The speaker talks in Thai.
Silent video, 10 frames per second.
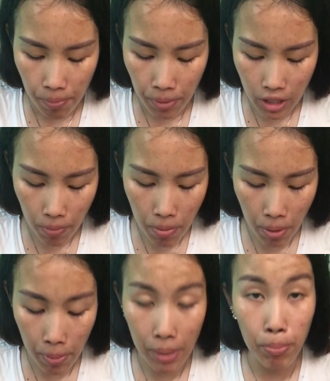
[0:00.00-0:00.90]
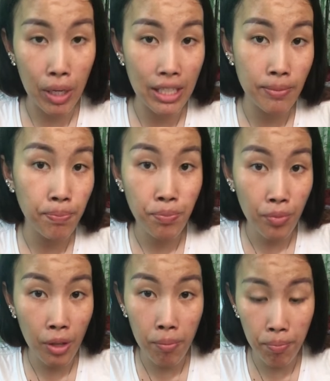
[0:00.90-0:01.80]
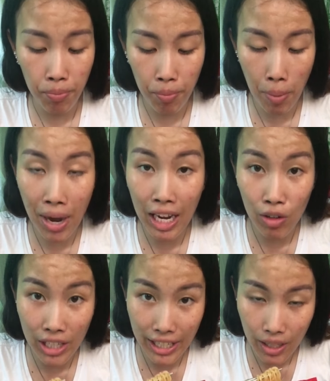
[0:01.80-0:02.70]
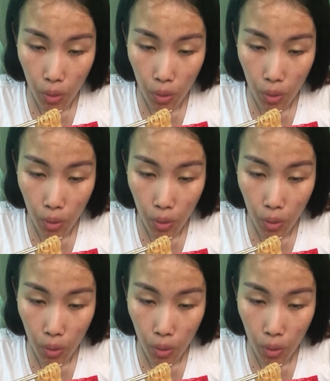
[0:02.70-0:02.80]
มันก็ไม่เหมือนเผ็ดเหมือนมาม่าเกาหลี